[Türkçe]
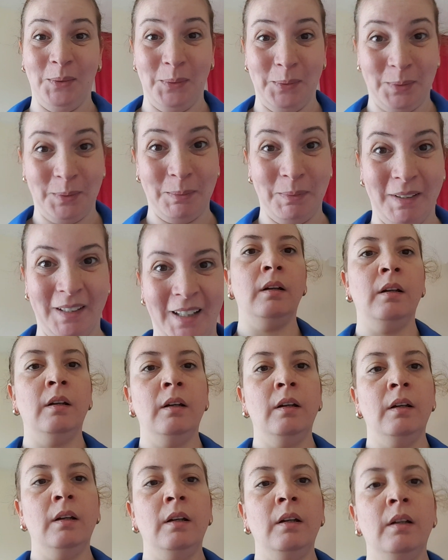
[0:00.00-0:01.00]
oldu bana
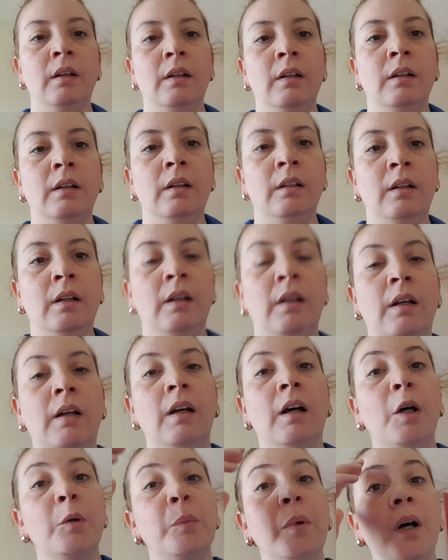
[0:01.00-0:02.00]

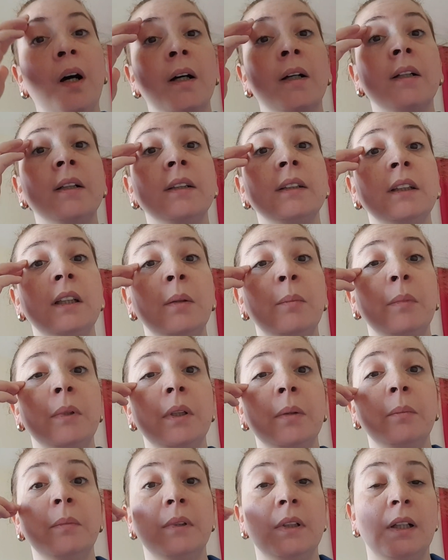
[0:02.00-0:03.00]
ama hakkını
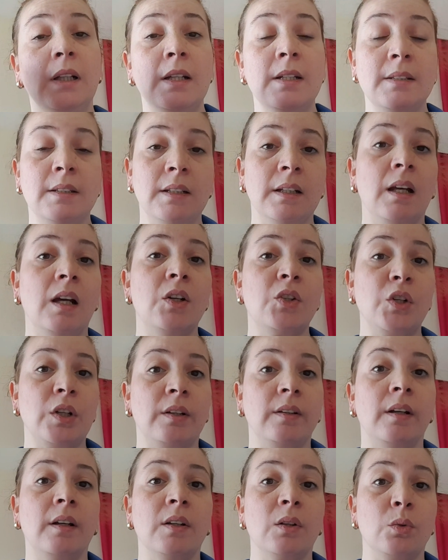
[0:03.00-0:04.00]
yemeyeyim desteği
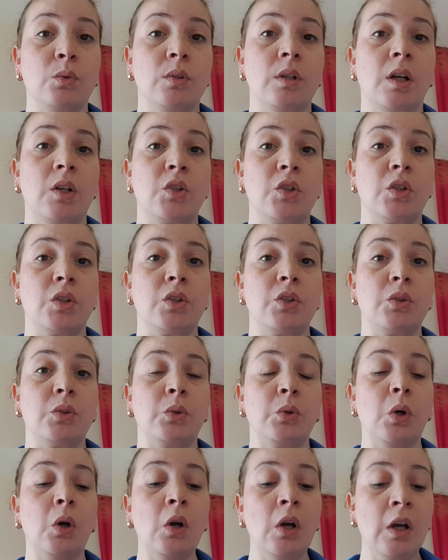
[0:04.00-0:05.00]
gerçekten güzel
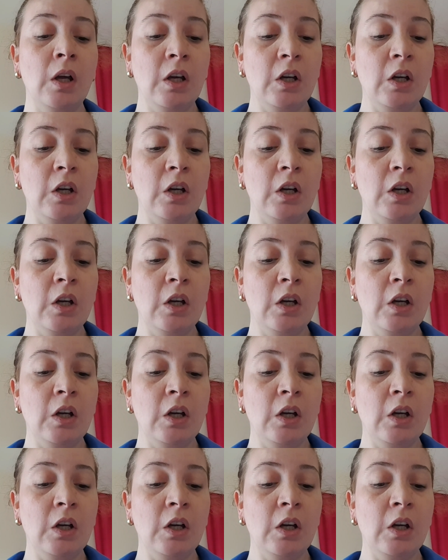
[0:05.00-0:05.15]
çalıştırıyor.